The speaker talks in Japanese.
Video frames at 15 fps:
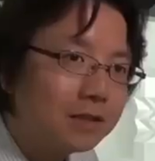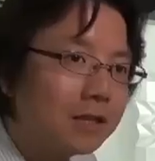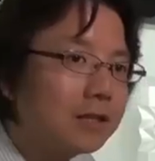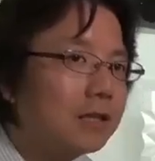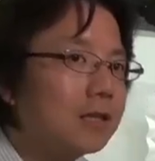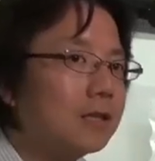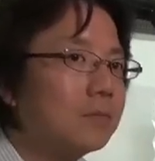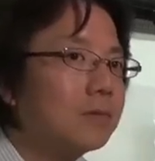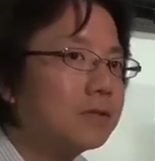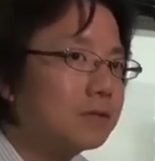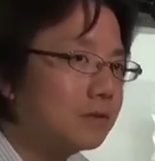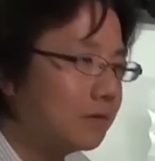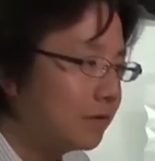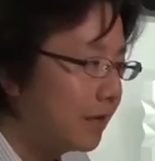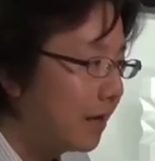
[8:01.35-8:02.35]
なってきます
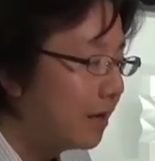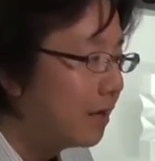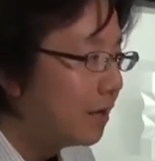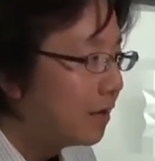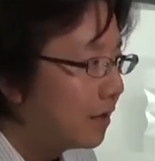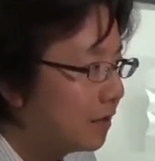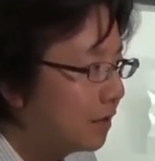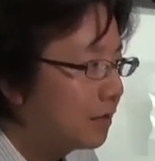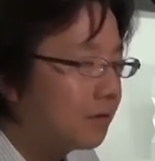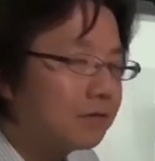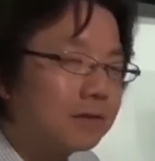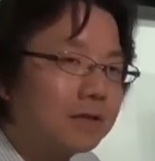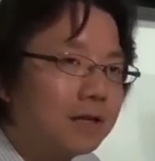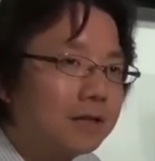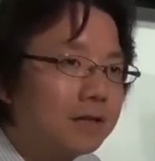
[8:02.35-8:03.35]
ので何か
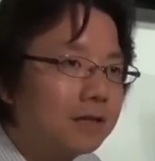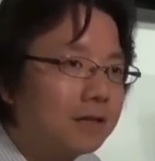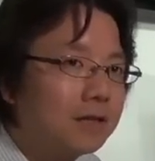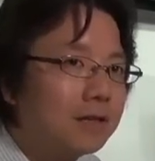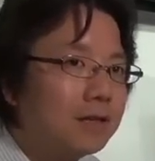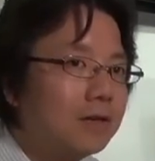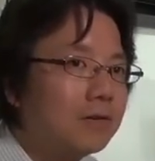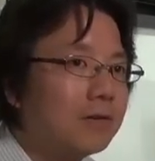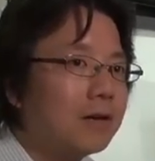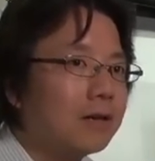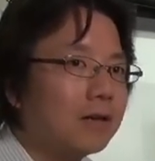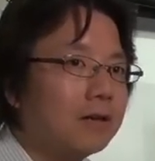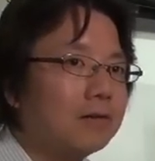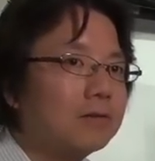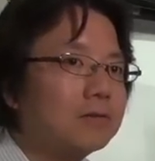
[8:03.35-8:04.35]
具体的な例を挙
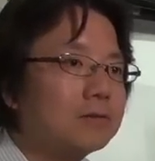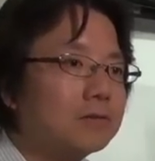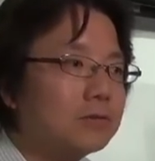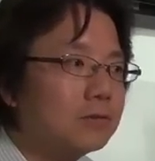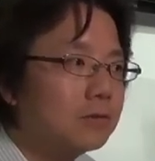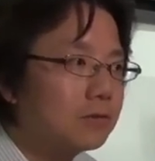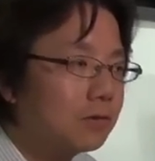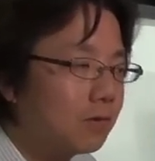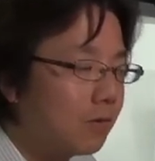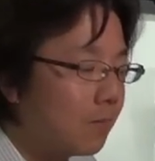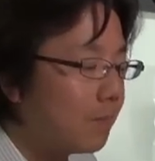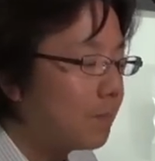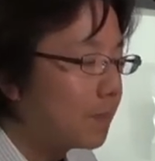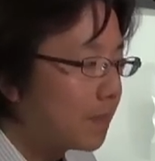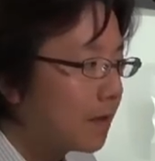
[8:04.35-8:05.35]
げるとすると。
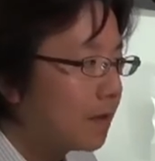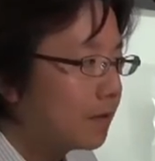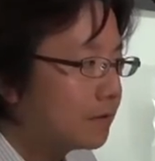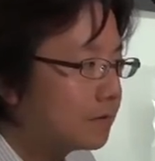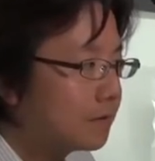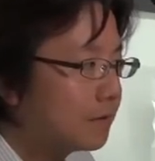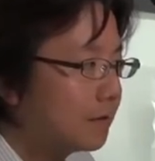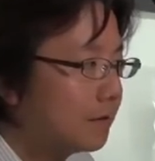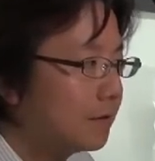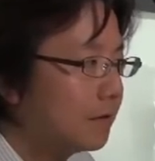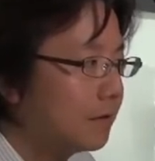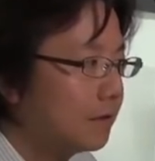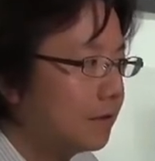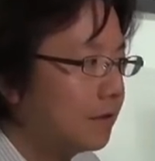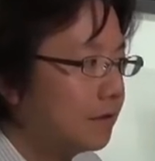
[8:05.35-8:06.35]

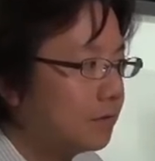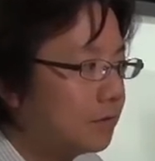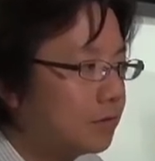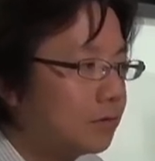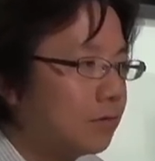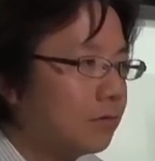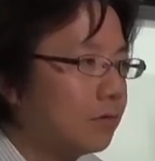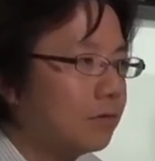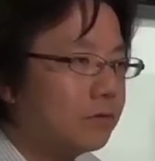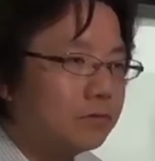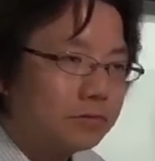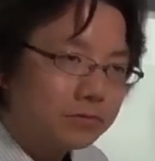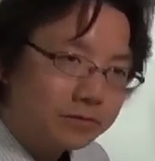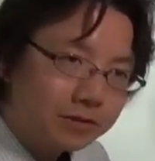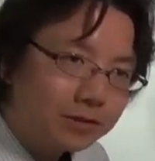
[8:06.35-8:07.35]
えっ
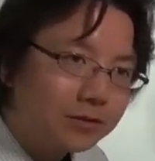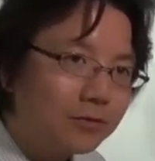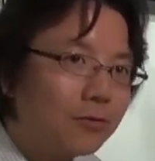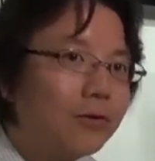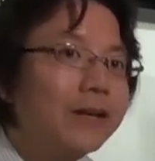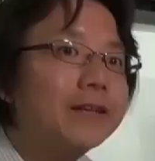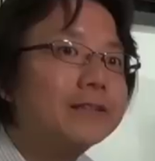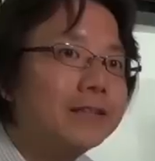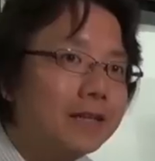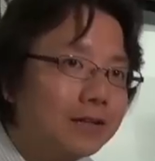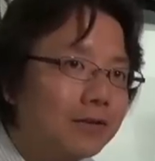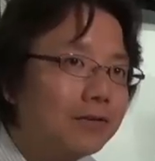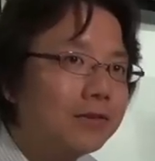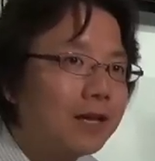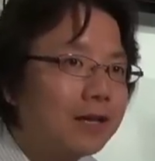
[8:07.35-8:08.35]
と、人工衛星
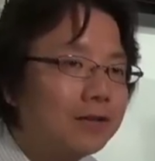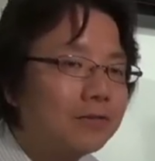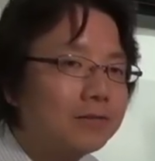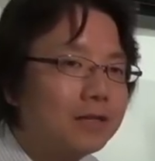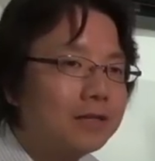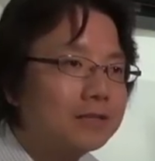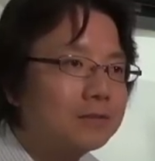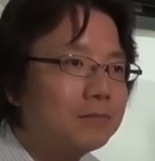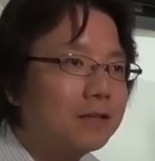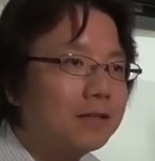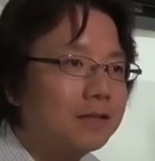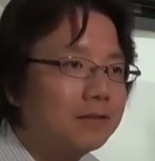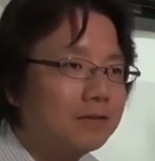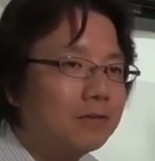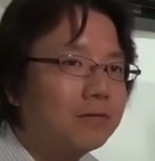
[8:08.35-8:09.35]
の太陽電池
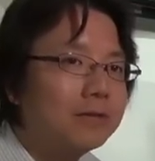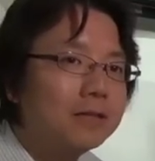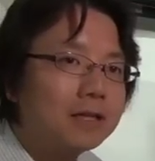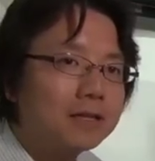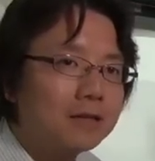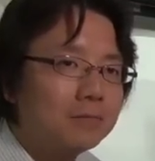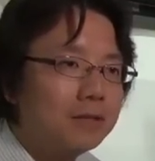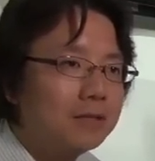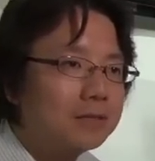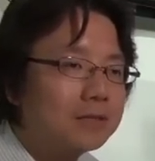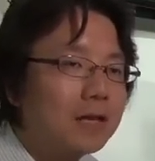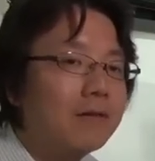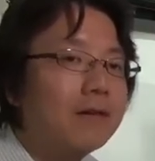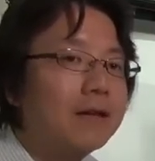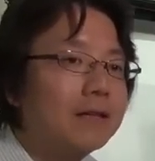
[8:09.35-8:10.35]
パネルの折りたたみに
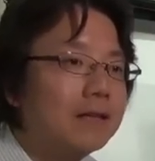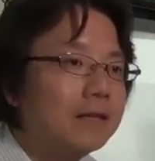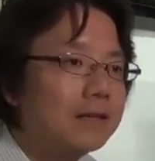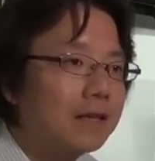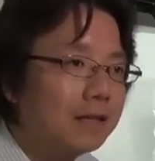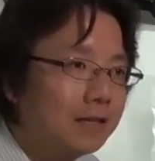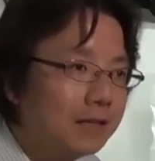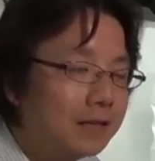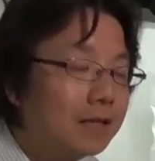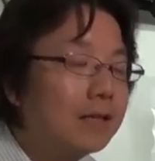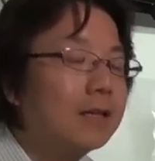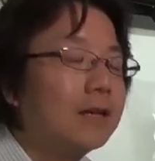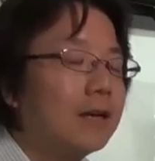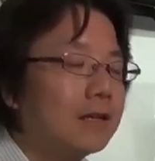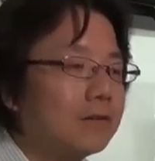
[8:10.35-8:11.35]
使われていたり
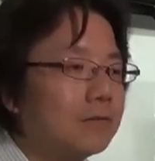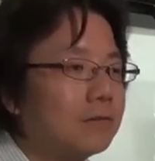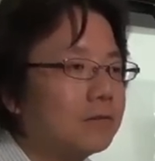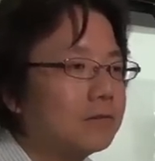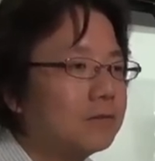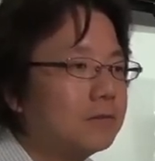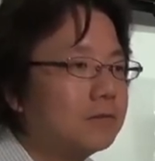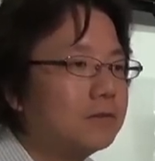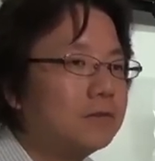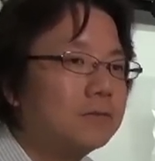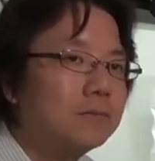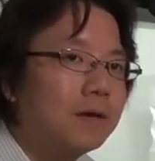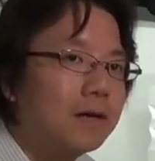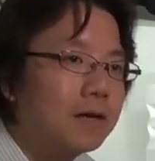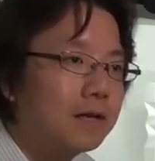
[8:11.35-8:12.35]
あと
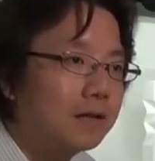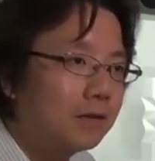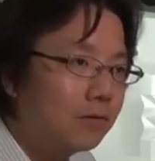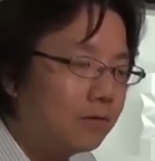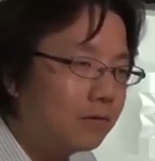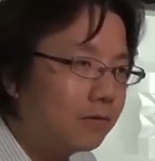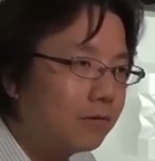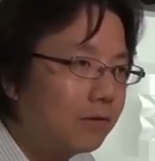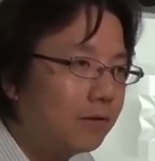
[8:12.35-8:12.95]
車の